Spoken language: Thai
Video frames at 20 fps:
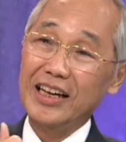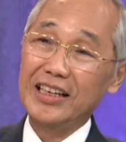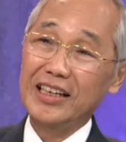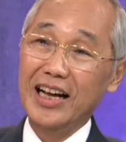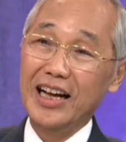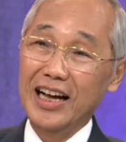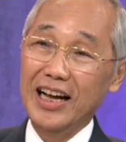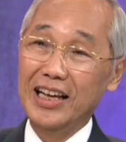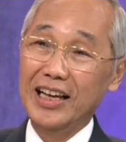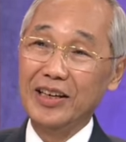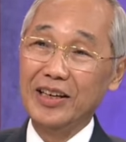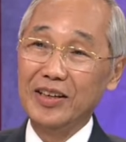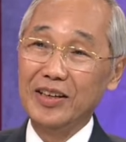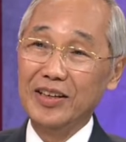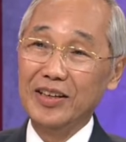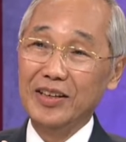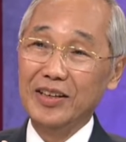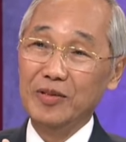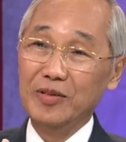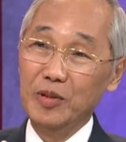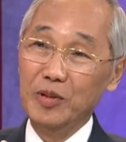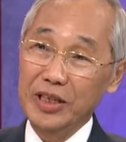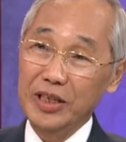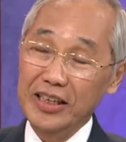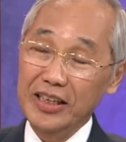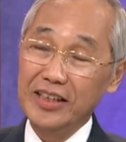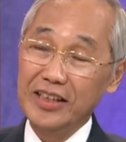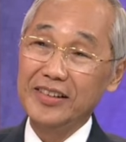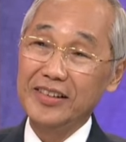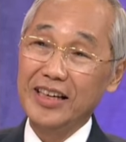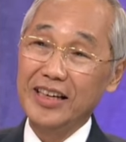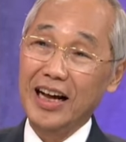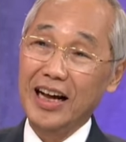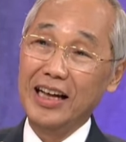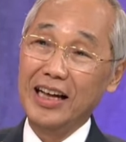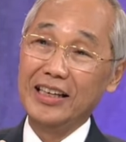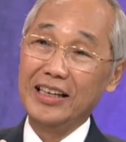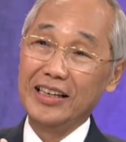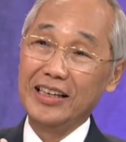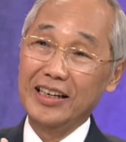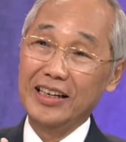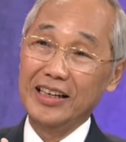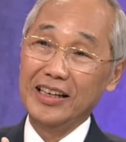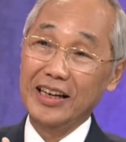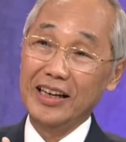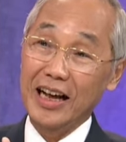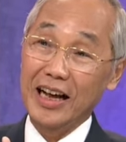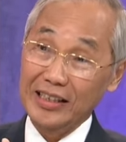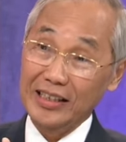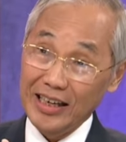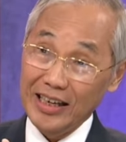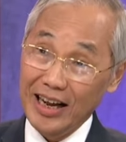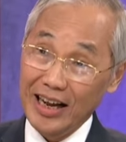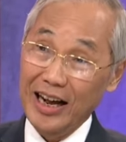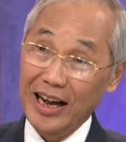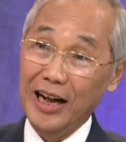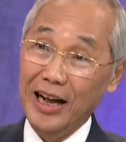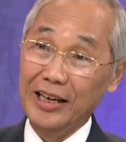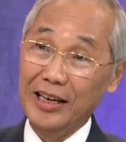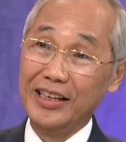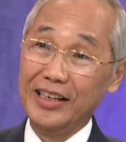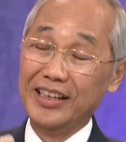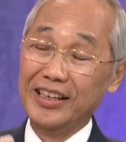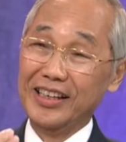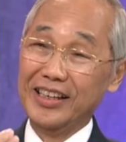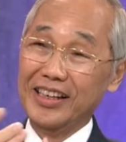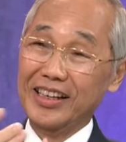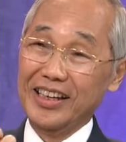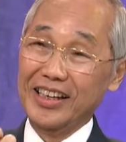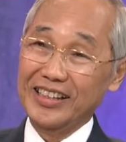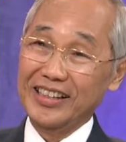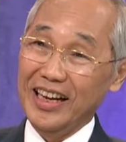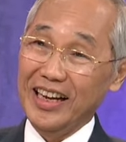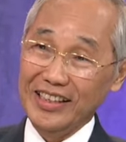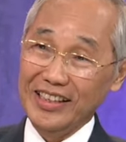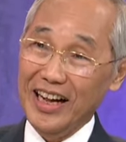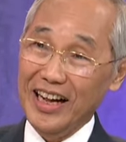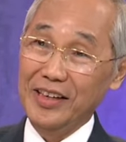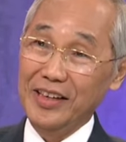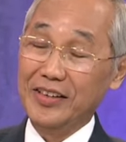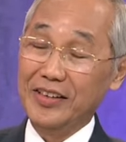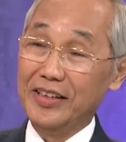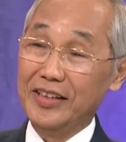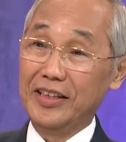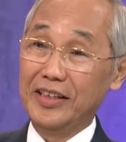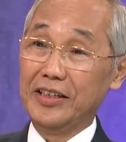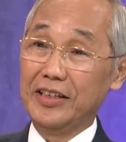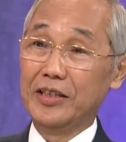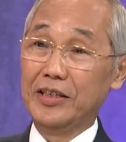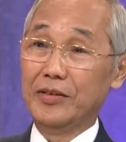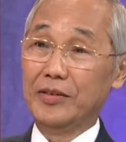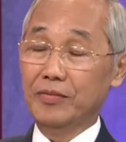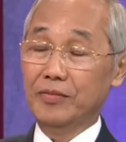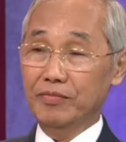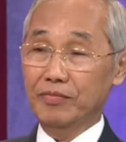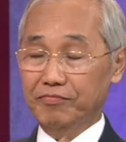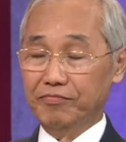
ทางด้านวิทยาศาสตร์การทหารทางด้านเศรษฐกิจ